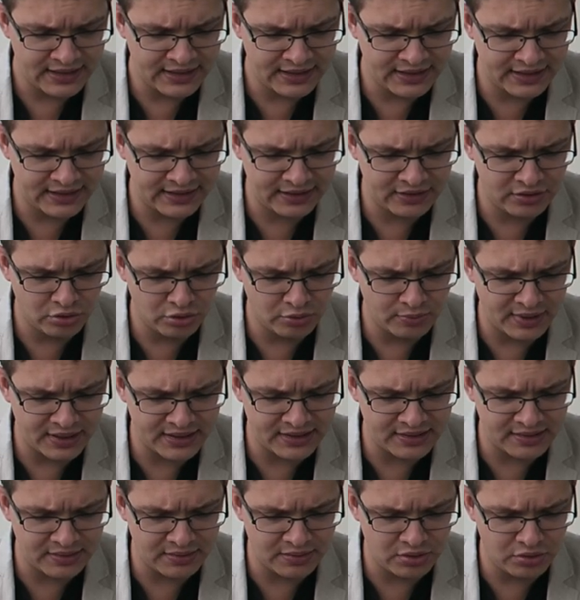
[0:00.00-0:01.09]
n'écrit
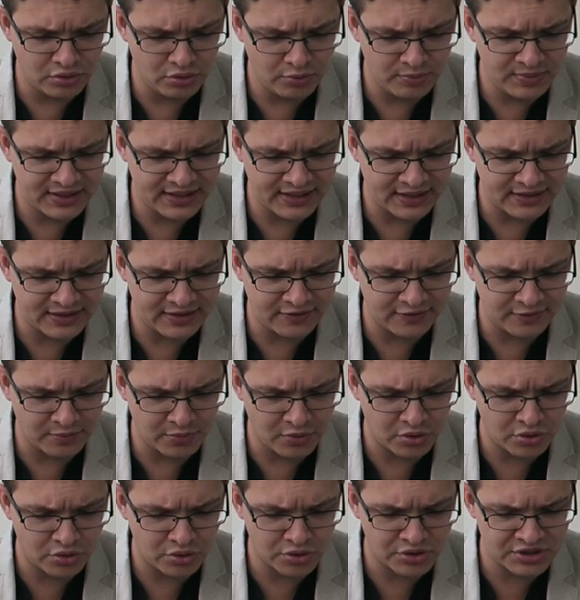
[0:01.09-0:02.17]

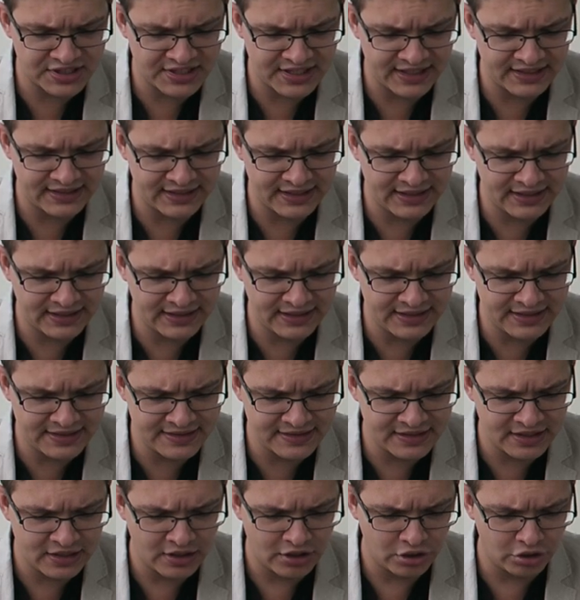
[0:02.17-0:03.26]
nominativement qu'aux sept
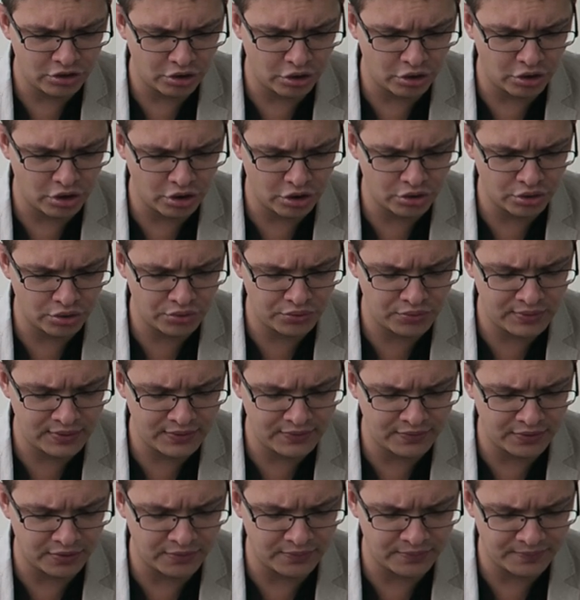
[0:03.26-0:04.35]
églises dans l'ordre
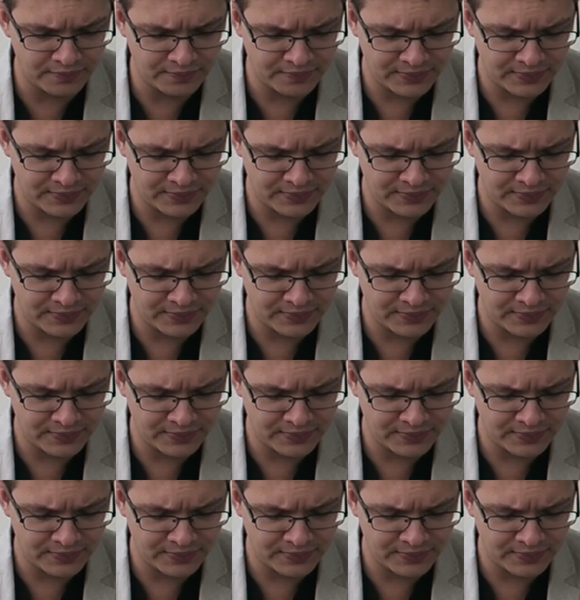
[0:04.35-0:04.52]
suivant.